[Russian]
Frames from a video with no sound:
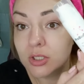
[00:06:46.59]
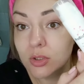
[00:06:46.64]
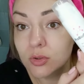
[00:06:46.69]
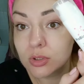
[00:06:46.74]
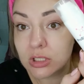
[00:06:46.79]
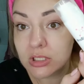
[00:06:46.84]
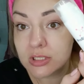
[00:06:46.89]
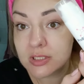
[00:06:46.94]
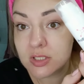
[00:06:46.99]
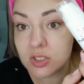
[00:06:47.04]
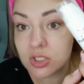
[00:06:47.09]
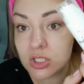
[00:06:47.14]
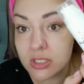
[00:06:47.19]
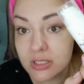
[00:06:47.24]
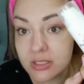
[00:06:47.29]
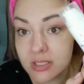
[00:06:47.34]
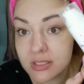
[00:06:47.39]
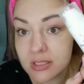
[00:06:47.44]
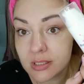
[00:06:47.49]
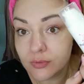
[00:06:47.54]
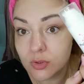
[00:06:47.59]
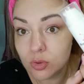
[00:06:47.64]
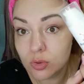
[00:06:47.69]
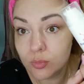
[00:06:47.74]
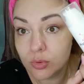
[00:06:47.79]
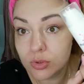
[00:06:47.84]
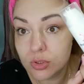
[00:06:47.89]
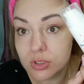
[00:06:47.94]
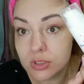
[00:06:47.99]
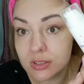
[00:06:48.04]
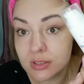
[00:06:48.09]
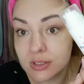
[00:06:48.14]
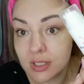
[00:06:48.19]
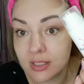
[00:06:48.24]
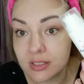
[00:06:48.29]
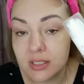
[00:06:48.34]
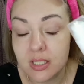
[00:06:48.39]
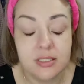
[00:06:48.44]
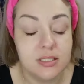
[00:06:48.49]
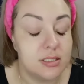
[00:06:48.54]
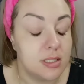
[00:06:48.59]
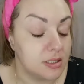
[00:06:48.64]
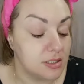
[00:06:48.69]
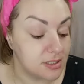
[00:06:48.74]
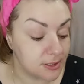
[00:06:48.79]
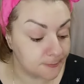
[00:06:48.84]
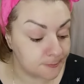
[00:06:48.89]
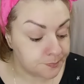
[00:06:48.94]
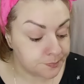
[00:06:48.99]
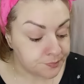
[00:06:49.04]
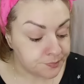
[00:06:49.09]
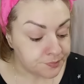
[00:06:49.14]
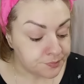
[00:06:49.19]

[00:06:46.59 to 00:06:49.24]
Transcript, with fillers: ее 36, если вдруг будете искать на сайте.